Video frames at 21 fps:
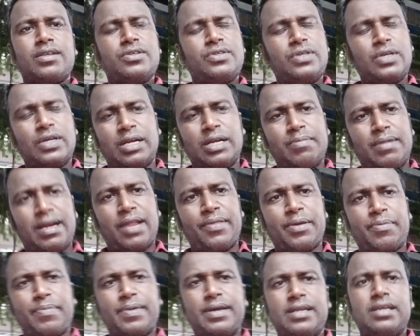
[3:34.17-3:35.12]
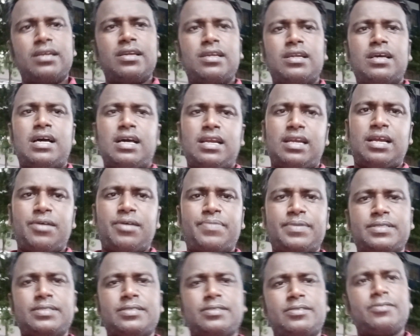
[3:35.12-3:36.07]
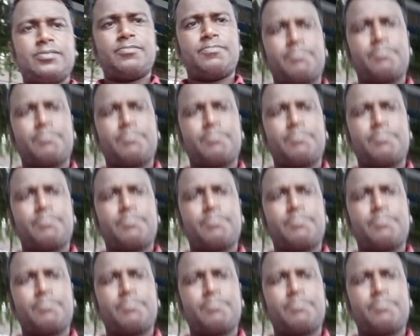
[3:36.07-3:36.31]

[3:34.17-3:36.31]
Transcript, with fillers: সকলে ভালো থাকবেন আল্লাহ হাফিজ